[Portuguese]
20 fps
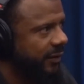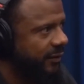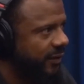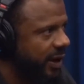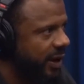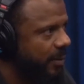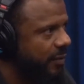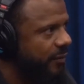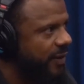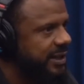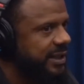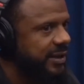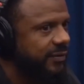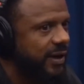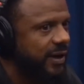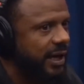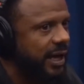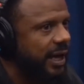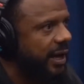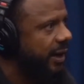viemos fazer
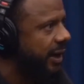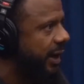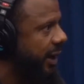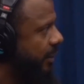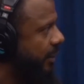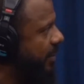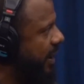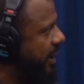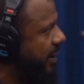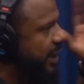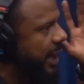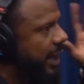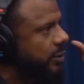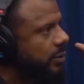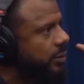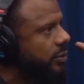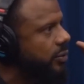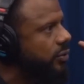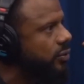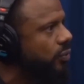valer a lei, mandado
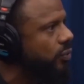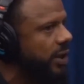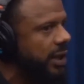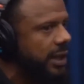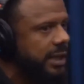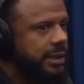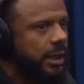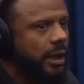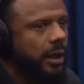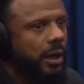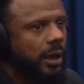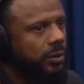do juiz,